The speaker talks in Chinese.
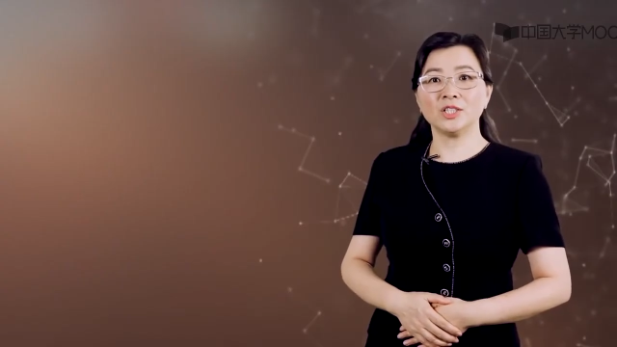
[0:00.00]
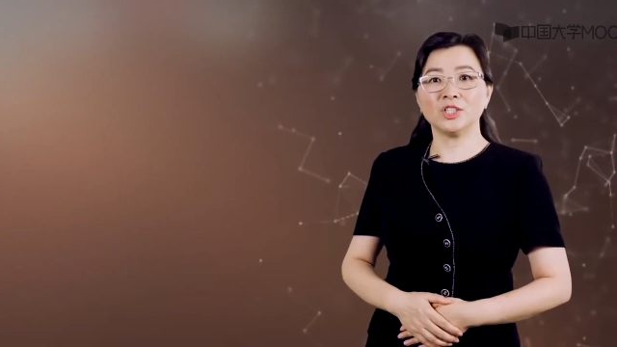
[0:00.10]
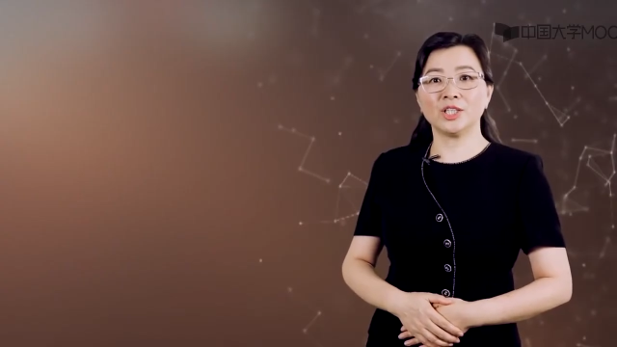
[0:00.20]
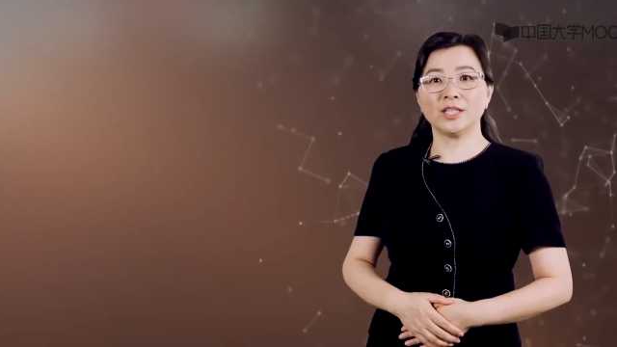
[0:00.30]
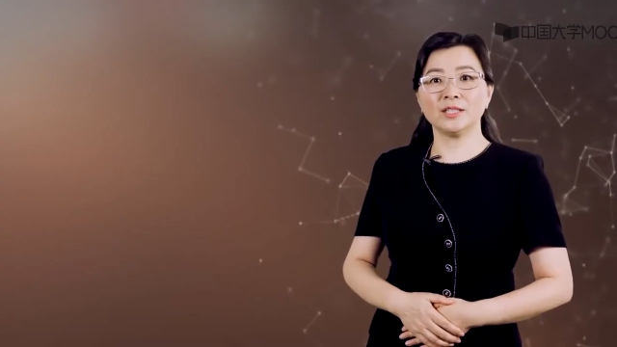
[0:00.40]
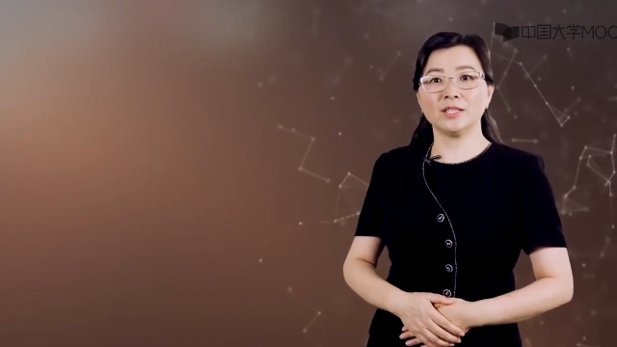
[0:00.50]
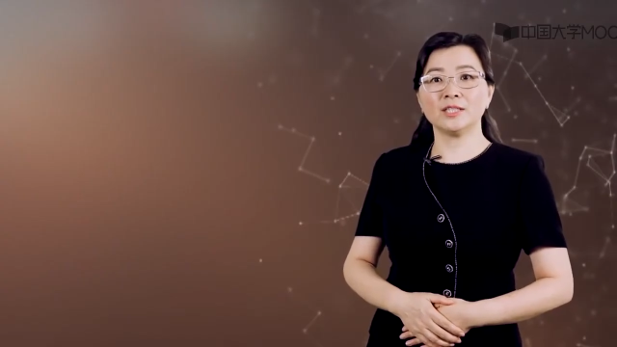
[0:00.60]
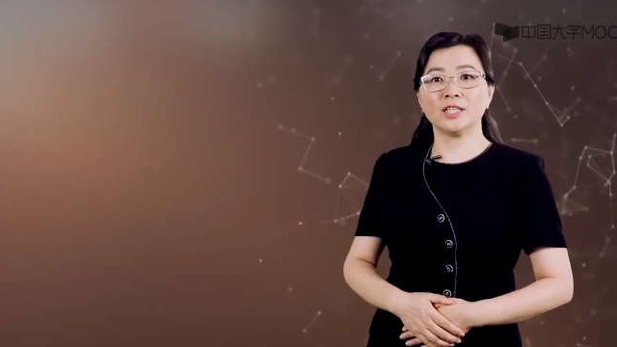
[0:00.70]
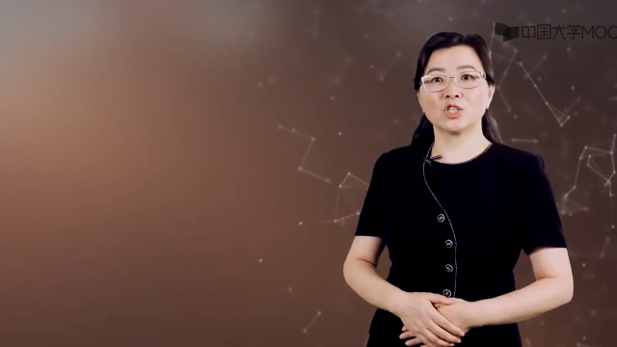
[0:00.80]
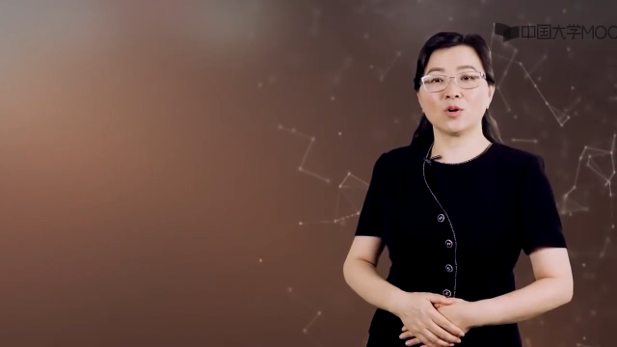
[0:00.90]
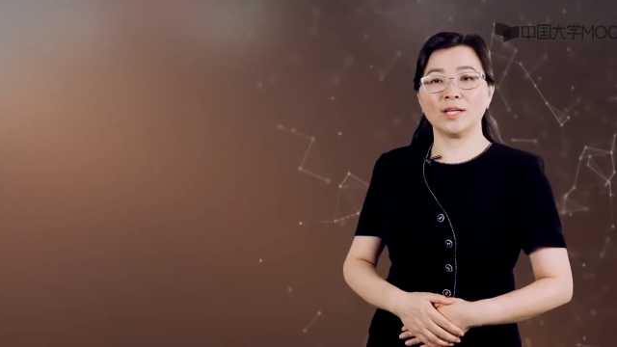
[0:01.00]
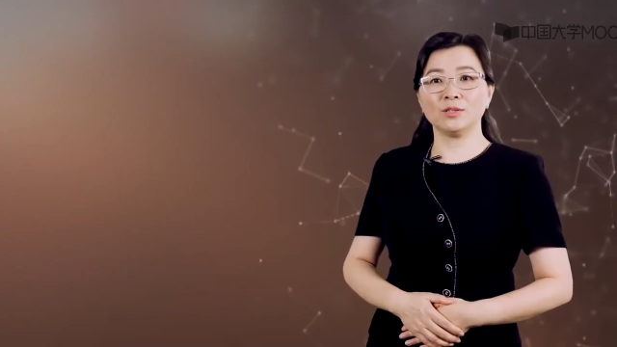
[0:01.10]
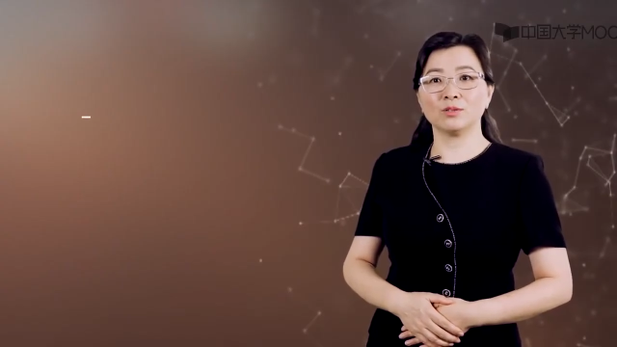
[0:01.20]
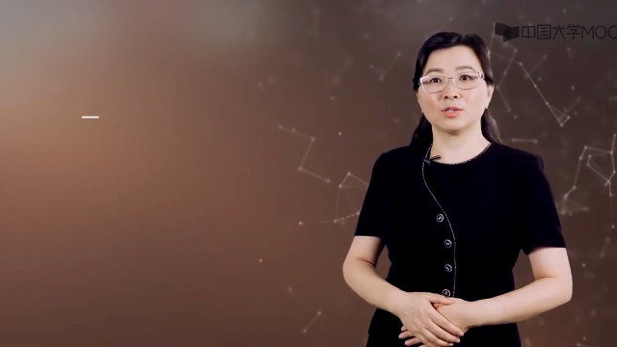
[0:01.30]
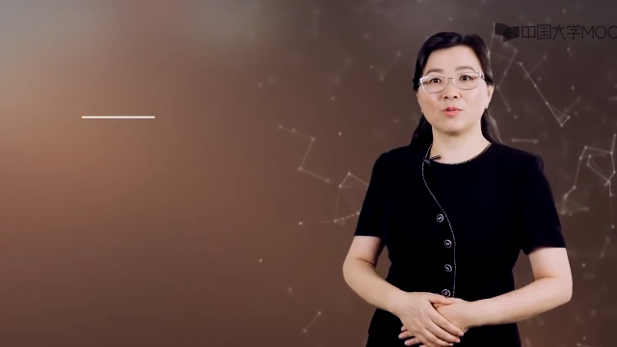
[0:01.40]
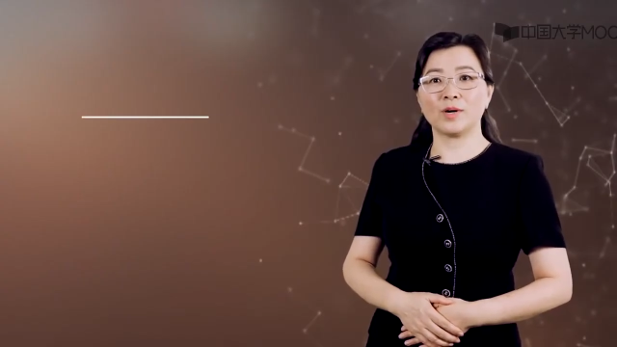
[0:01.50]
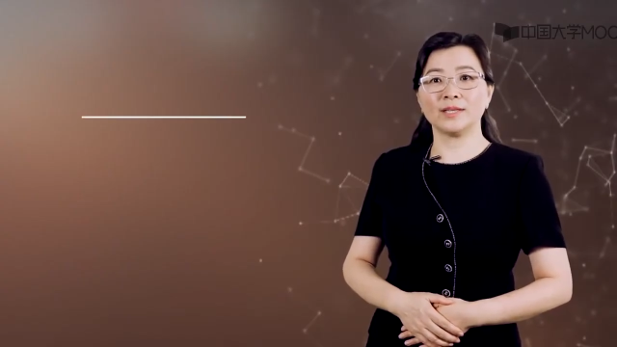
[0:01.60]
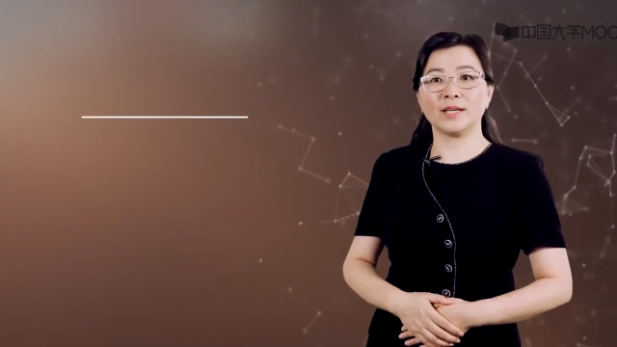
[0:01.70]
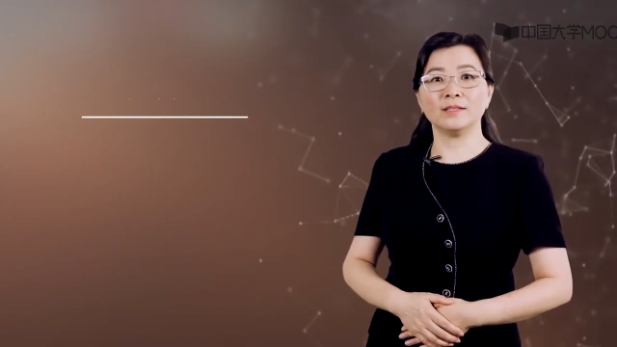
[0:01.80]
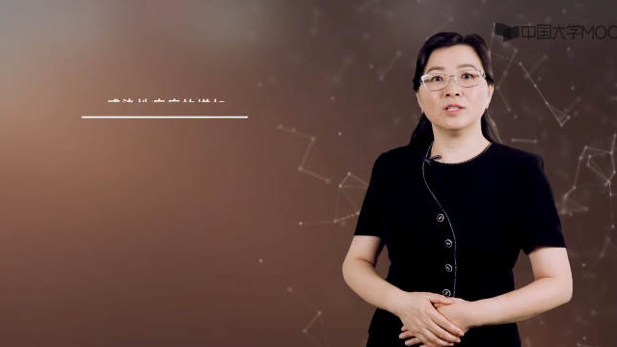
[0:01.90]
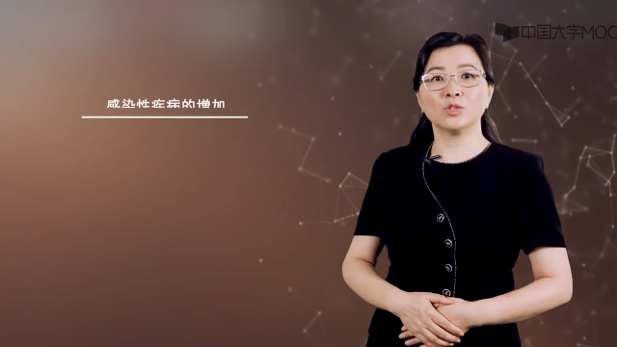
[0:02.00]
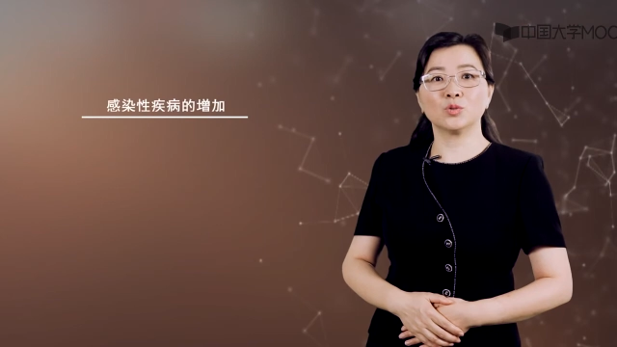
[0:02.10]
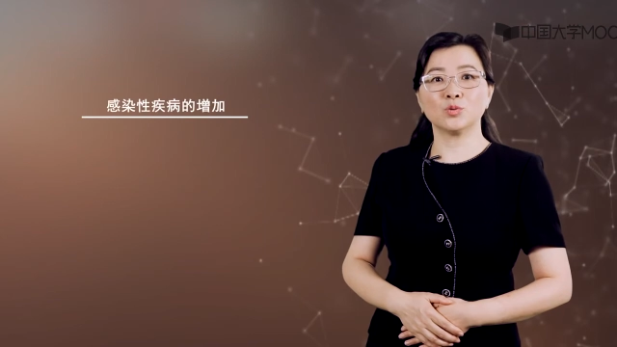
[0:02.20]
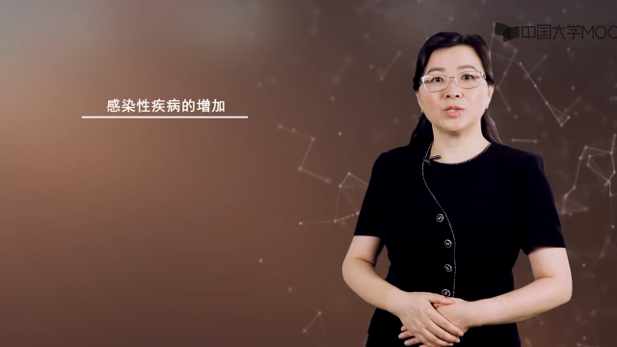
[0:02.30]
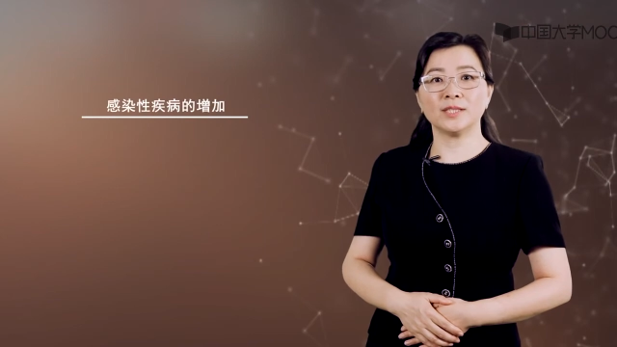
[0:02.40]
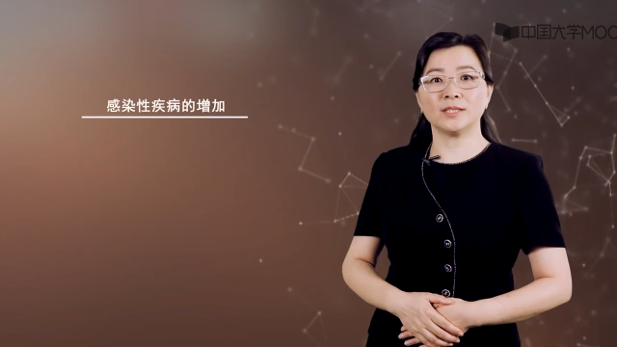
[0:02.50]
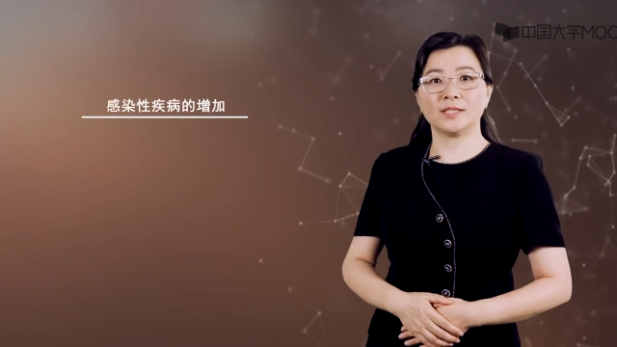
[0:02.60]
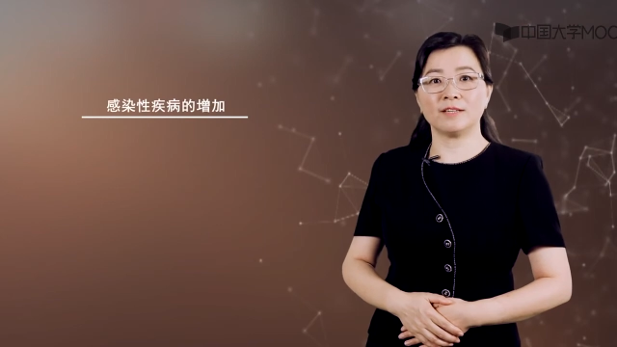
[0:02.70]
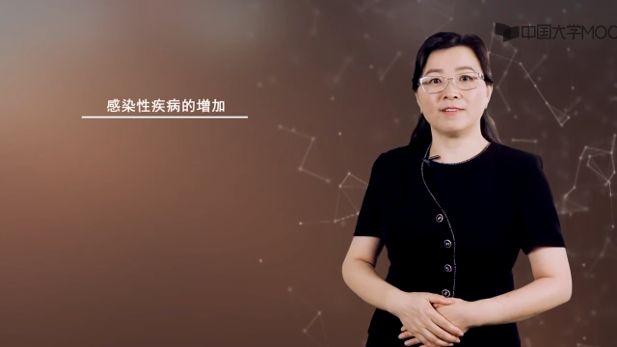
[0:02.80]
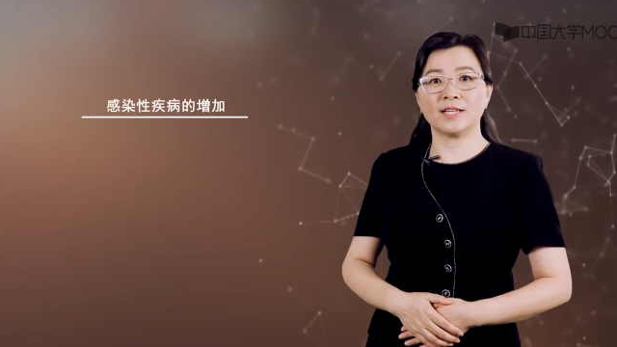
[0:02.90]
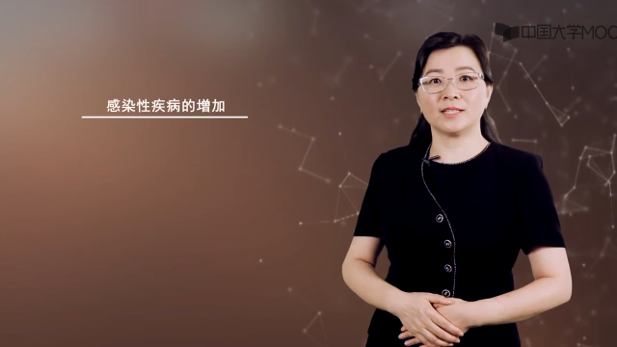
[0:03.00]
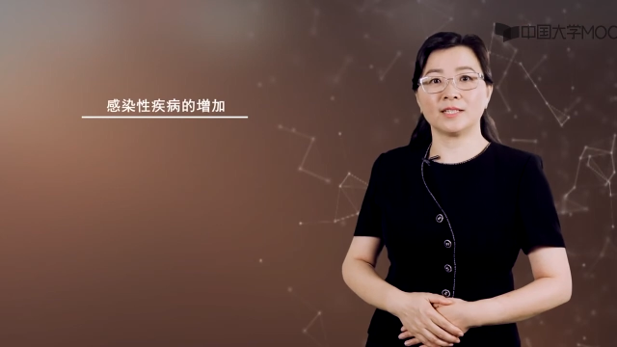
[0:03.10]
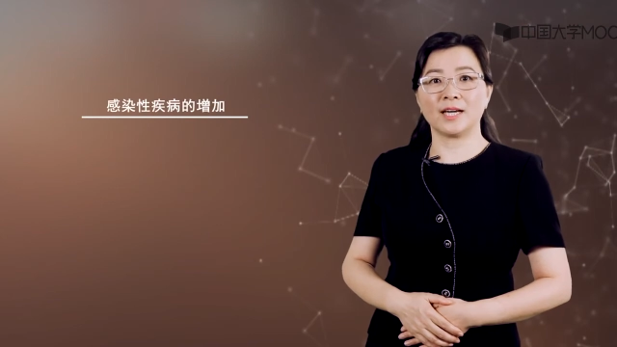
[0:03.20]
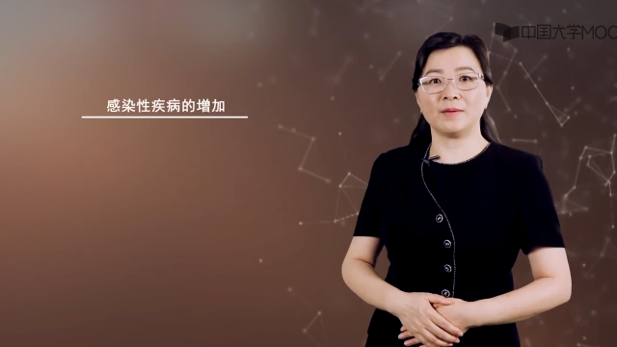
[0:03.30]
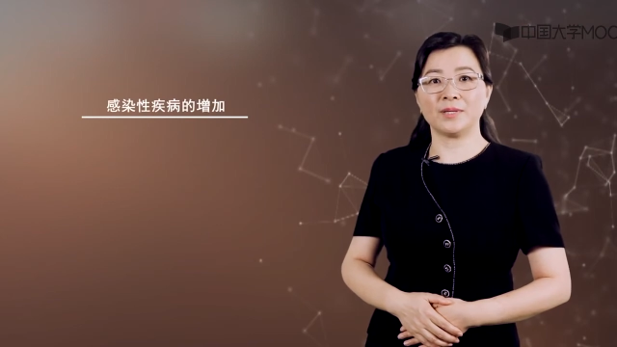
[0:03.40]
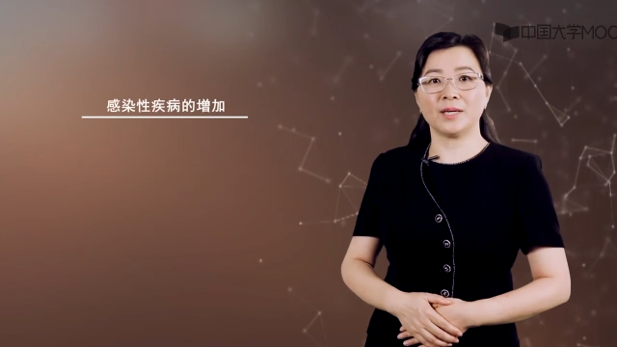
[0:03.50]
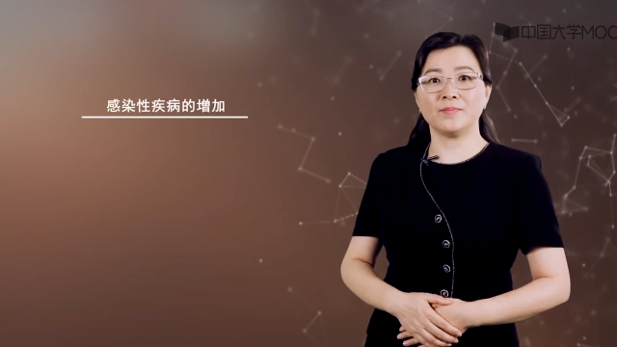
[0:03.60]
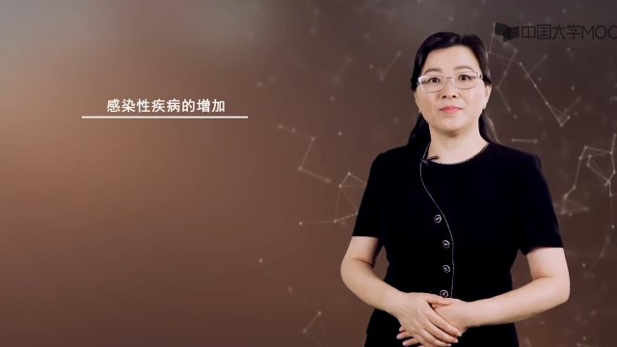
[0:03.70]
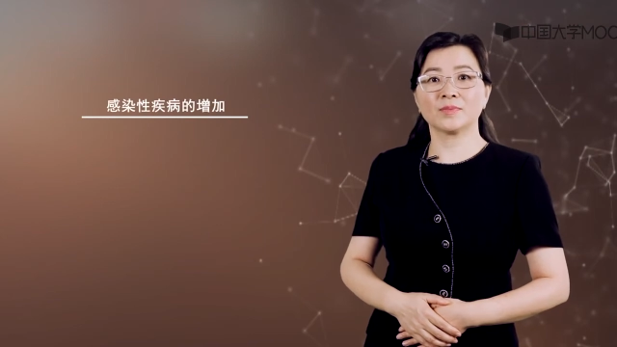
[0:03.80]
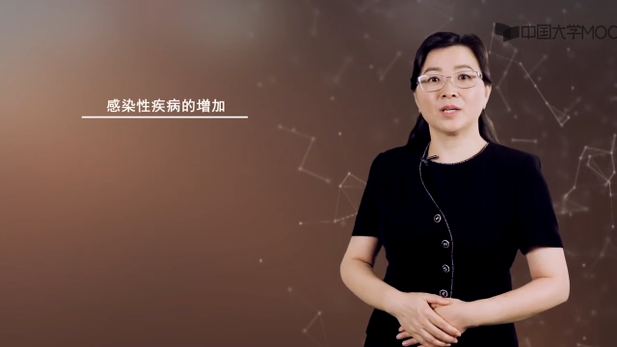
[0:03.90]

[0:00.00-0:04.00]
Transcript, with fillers: 以前的一些传统的观念逐渐的在发生改变，